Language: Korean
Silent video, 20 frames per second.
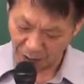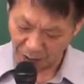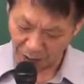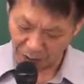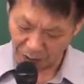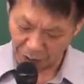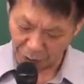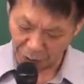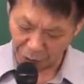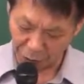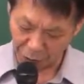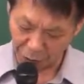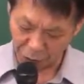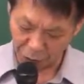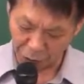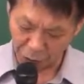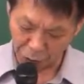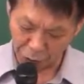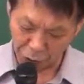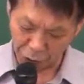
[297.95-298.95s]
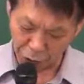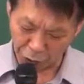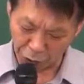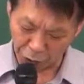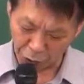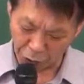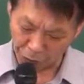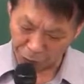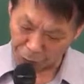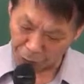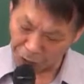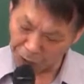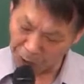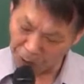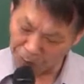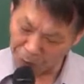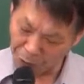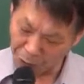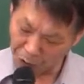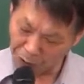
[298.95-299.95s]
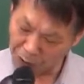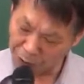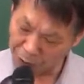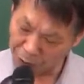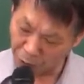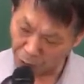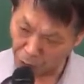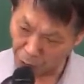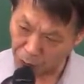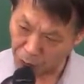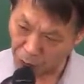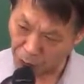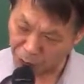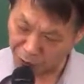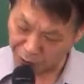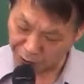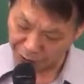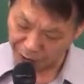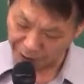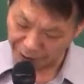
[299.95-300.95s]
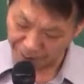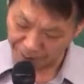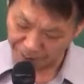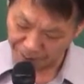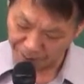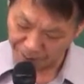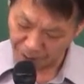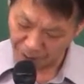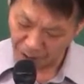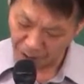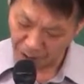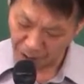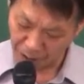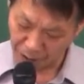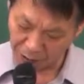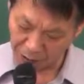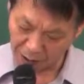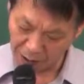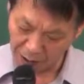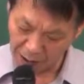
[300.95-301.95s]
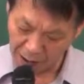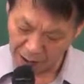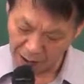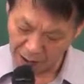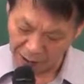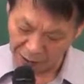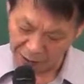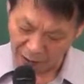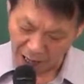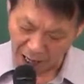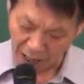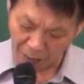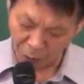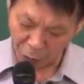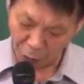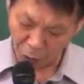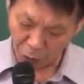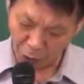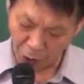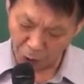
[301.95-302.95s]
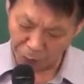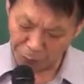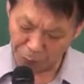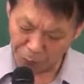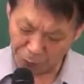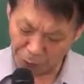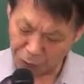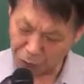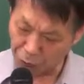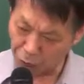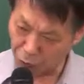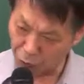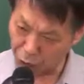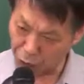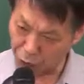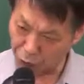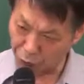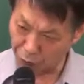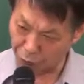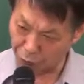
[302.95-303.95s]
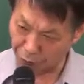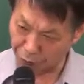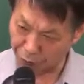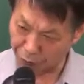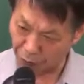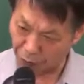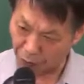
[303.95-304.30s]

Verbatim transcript: 그래서 등록 취소일로부터 3년간 등록 결격이야. 근데 사무소가 없어서 등록이 취소됐어.